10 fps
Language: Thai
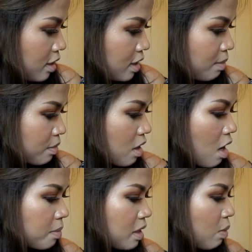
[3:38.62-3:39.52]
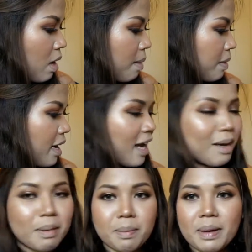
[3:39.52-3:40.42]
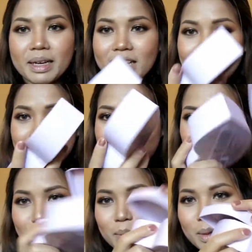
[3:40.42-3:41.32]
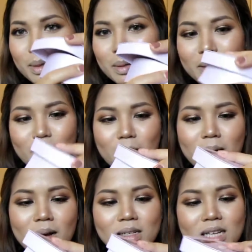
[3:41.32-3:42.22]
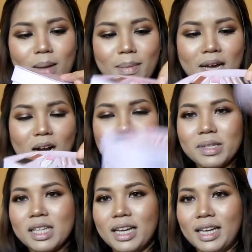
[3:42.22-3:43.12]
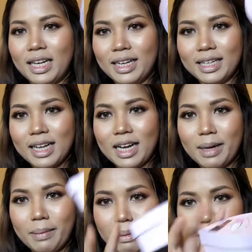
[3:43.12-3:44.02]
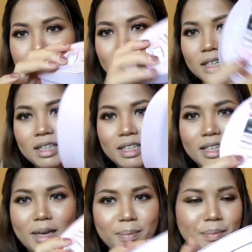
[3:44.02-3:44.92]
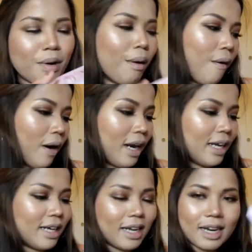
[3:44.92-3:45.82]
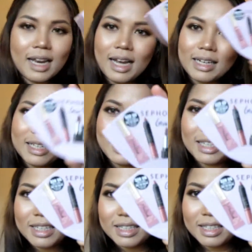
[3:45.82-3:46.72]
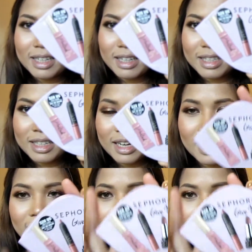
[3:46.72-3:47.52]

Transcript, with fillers: จำชอบที่ว่ามันให้แบบแพ็กเกจจริงมาด้วยเนาะเราก็สามารถเอาไปใส่อะไรก็ได้แบบเก็บของอะไรเงี้ยน่ารักดีอันนี้นะคะ